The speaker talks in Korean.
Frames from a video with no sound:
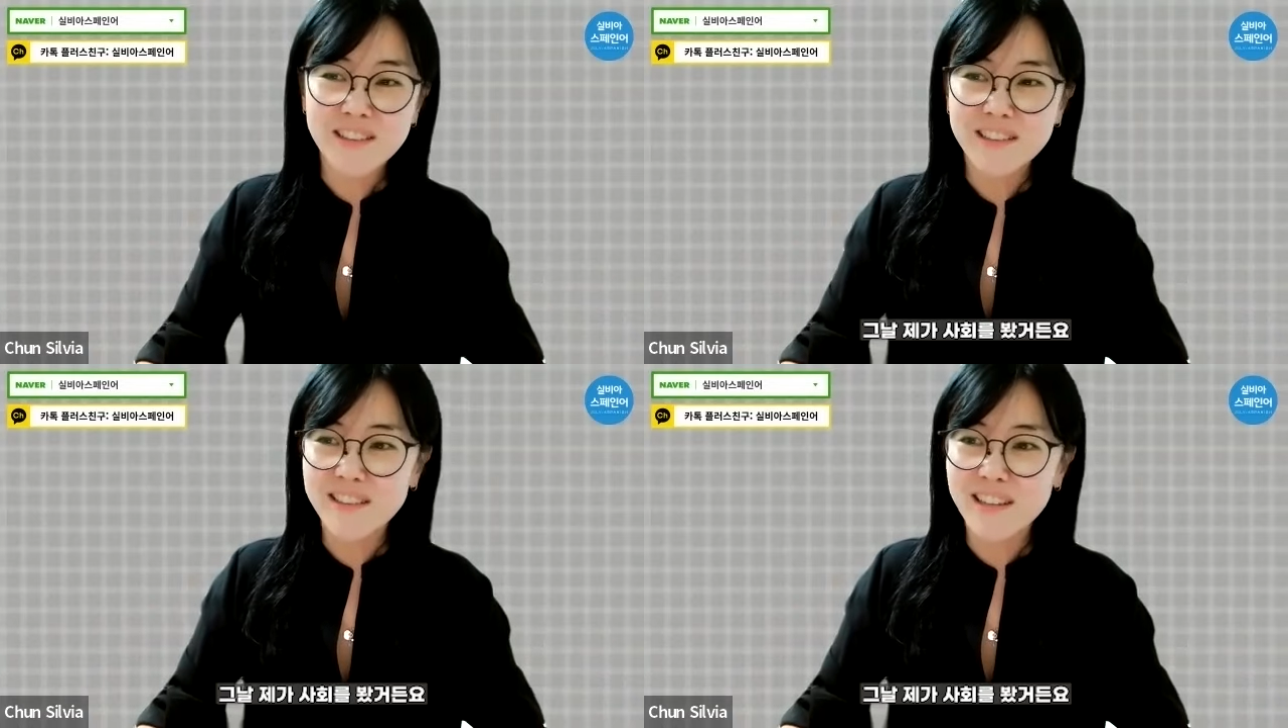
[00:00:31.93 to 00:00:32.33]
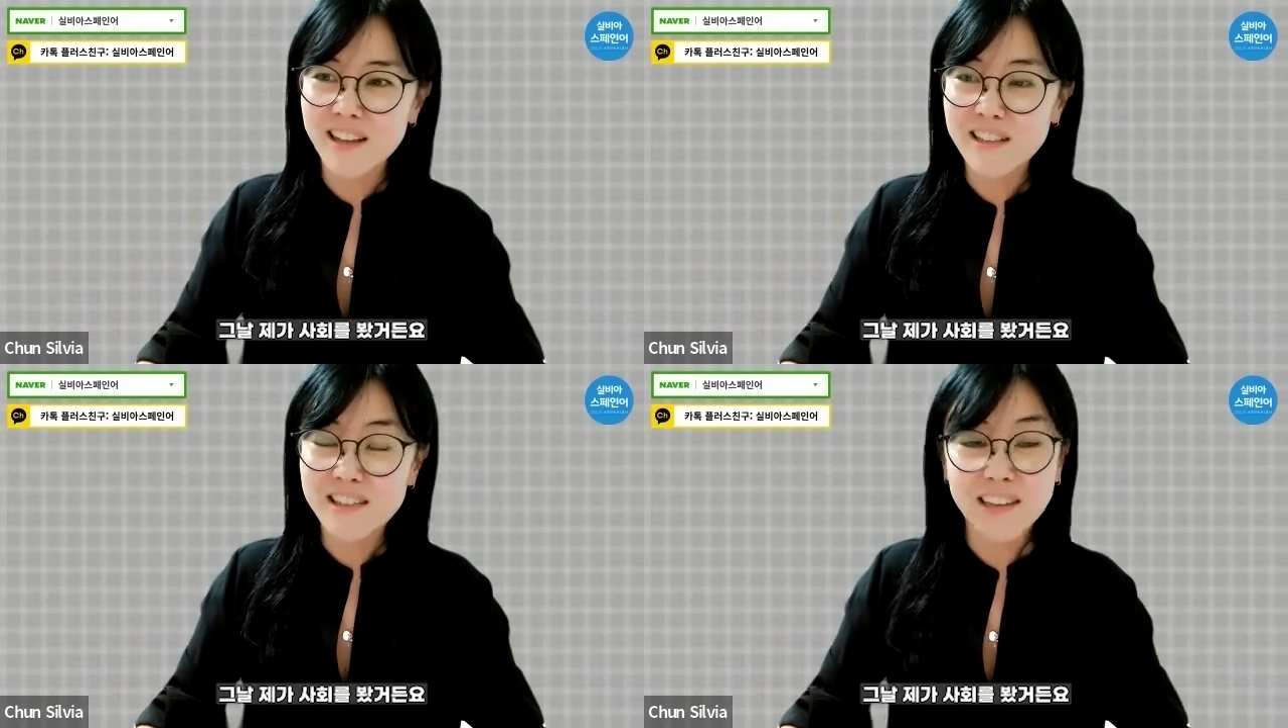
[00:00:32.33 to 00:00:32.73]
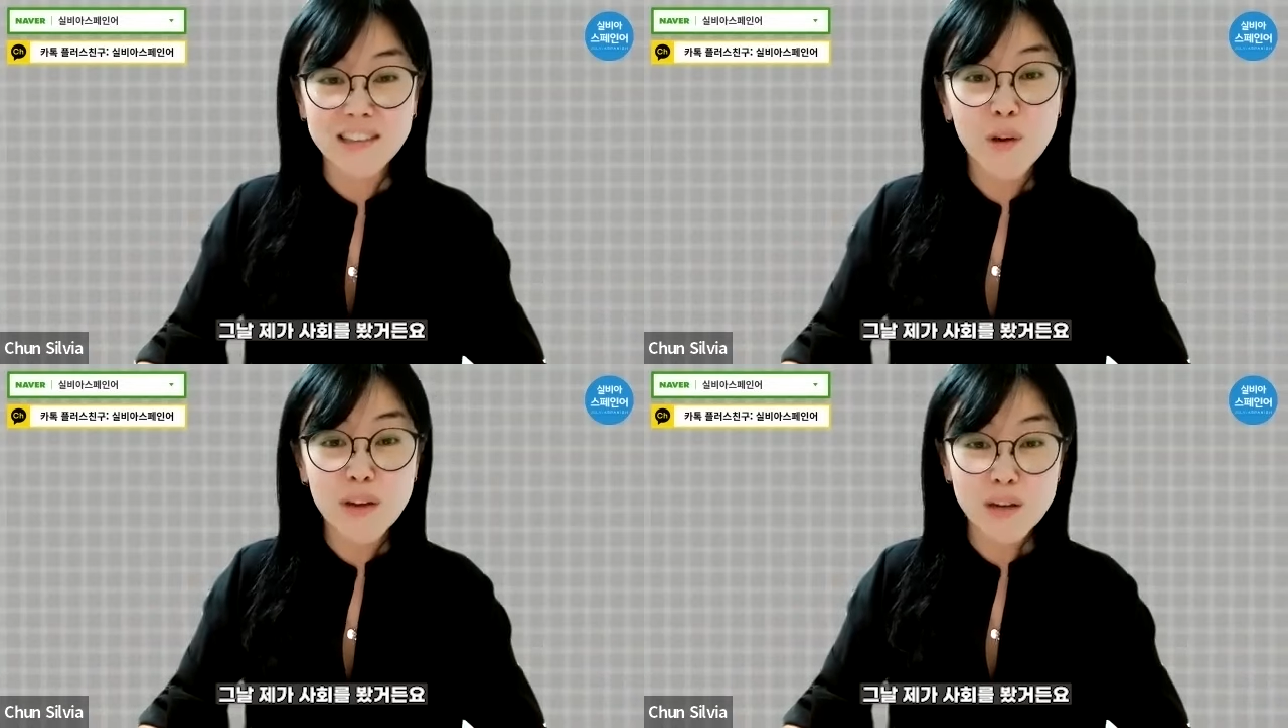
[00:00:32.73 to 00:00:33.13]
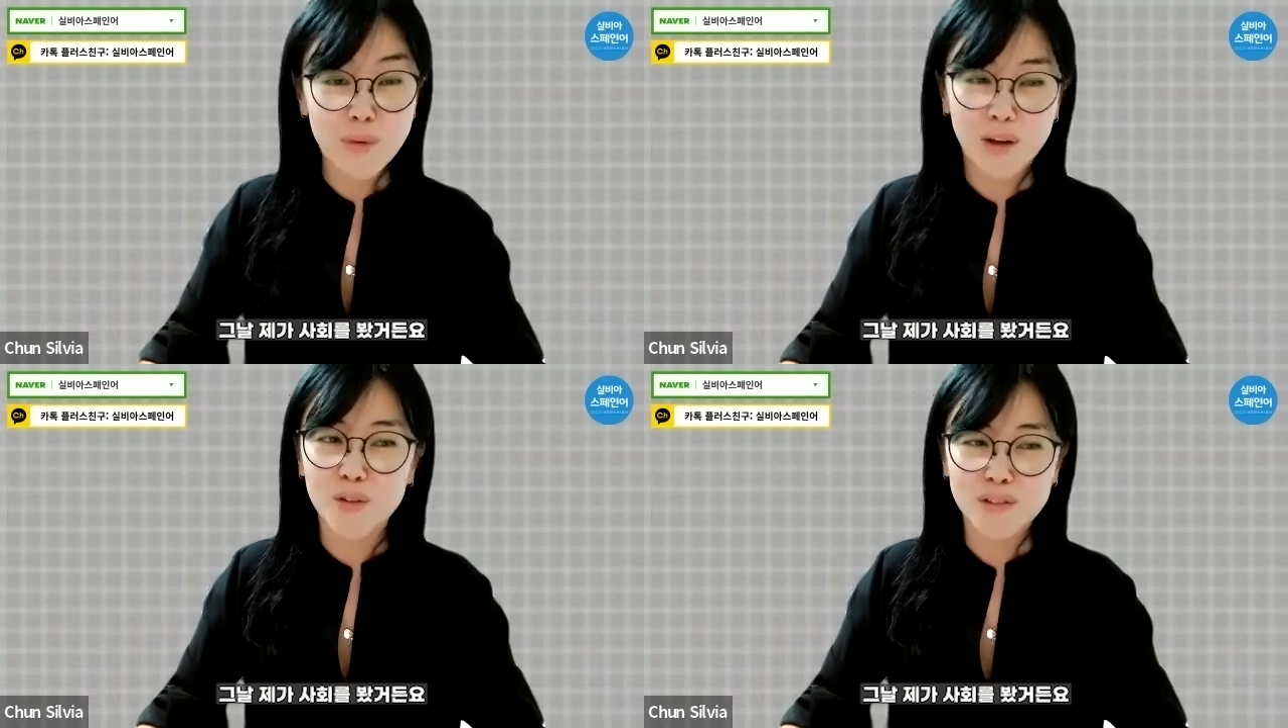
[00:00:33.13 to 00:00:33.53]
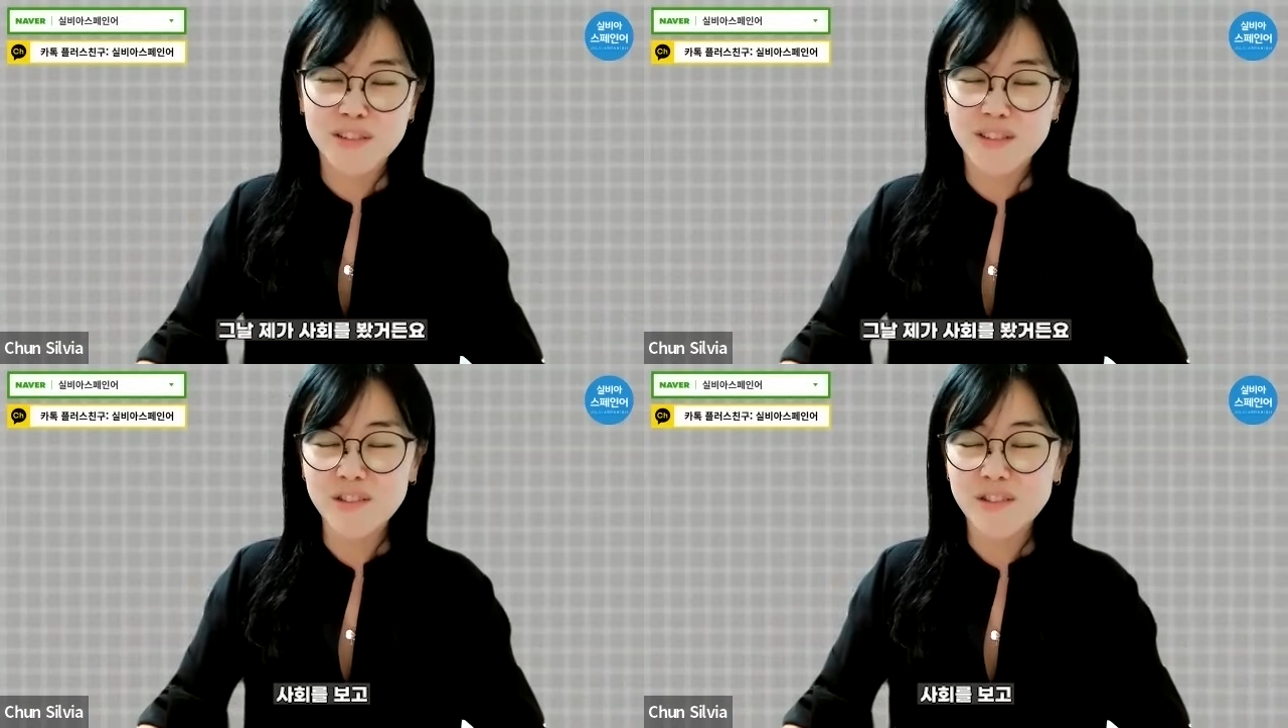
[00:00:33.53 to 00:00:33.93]
그날 제가 사회를
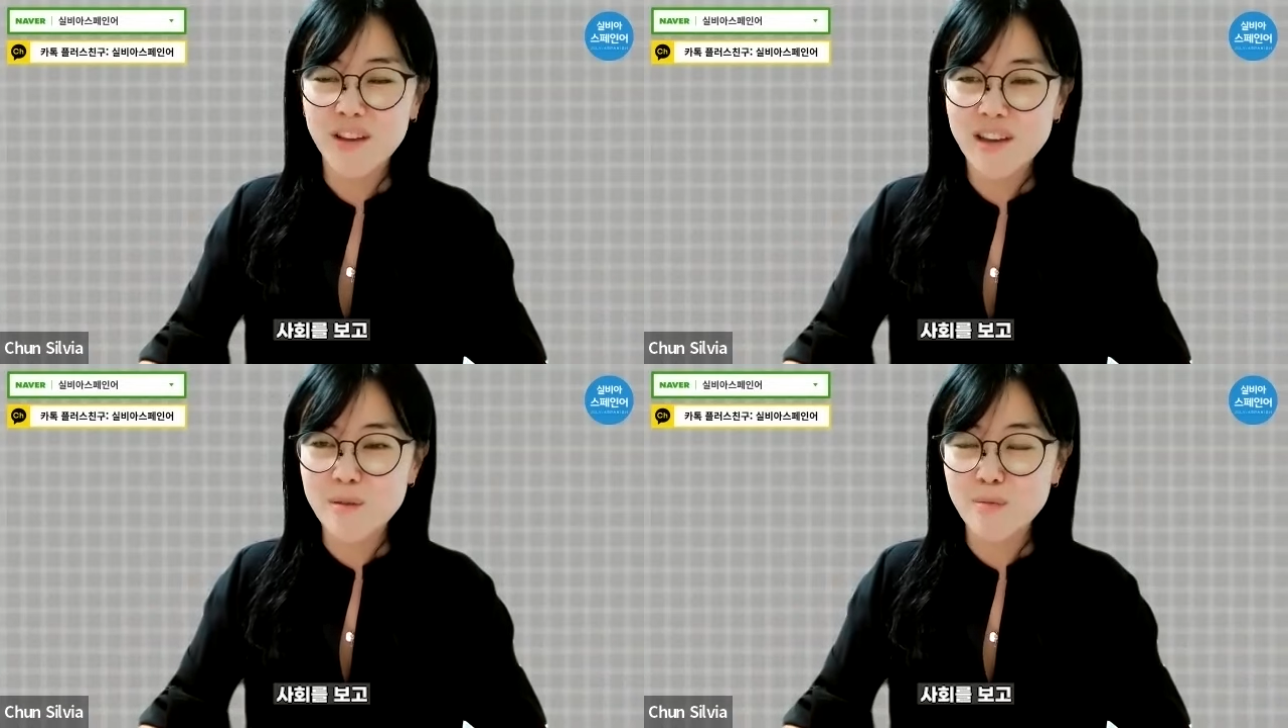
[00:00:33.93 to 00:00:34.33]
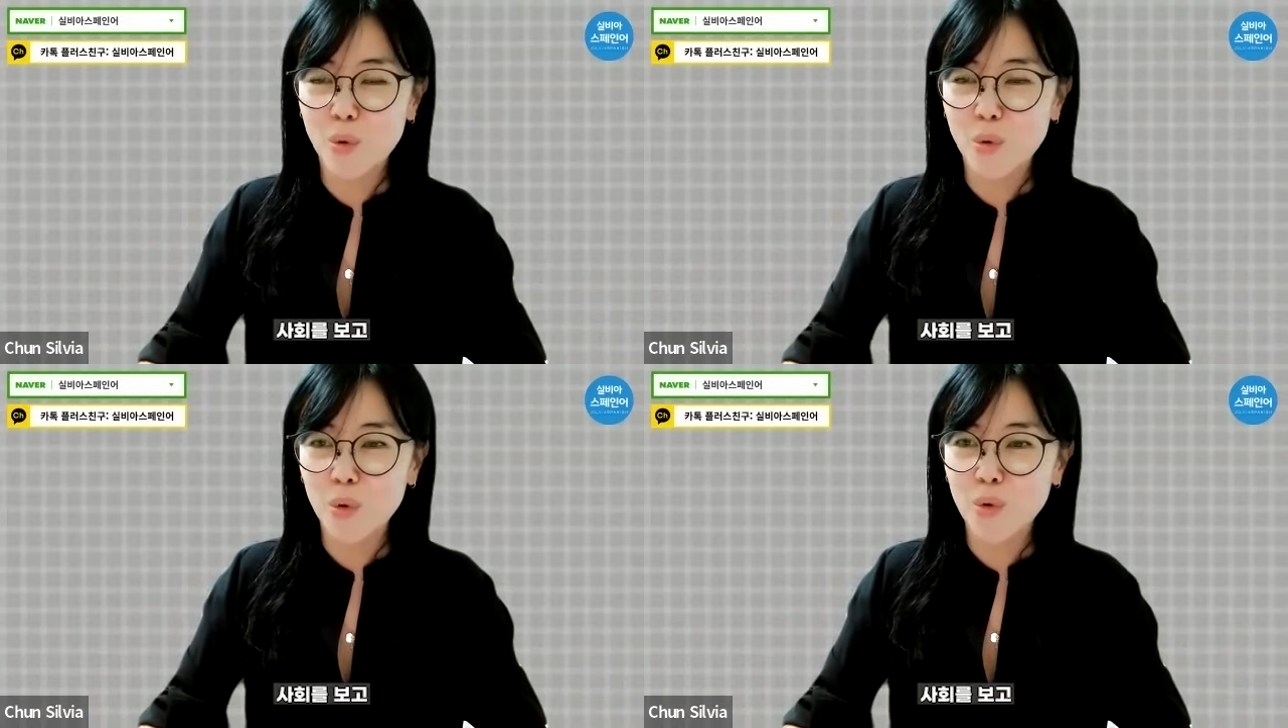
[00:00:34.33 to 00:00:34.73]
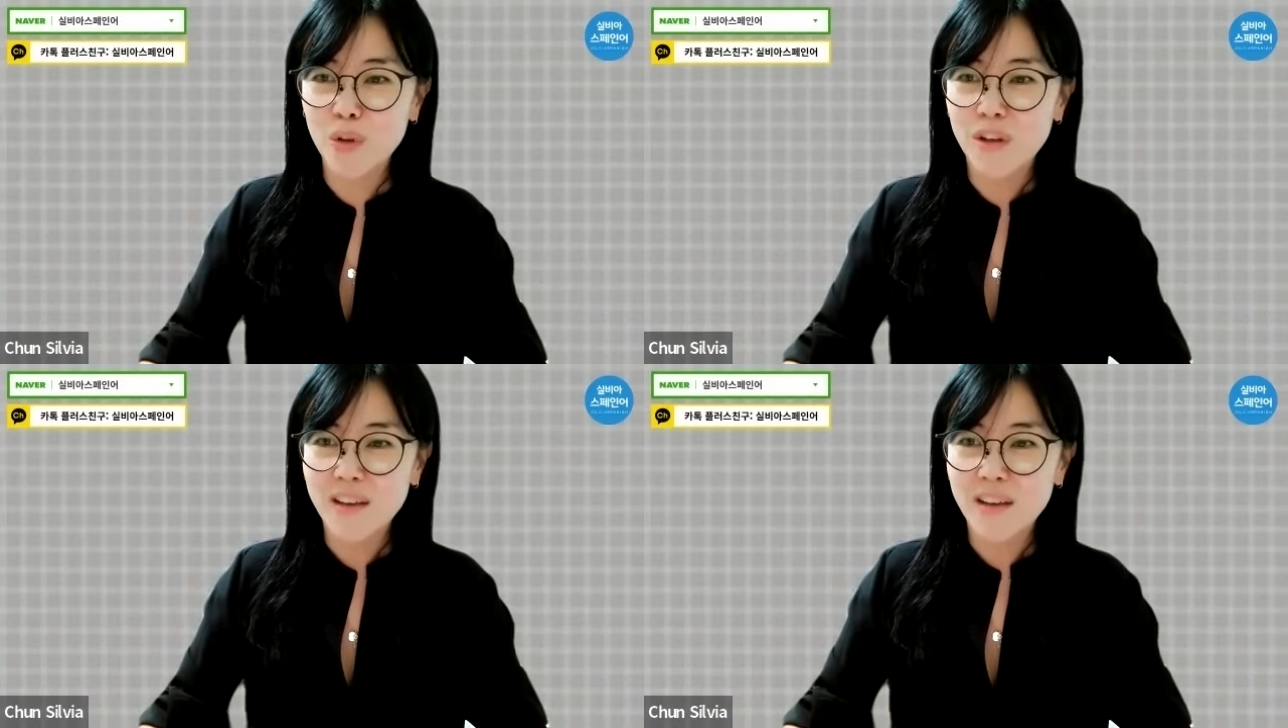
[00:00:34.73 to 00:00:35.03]
봤거든요. 사회를 보고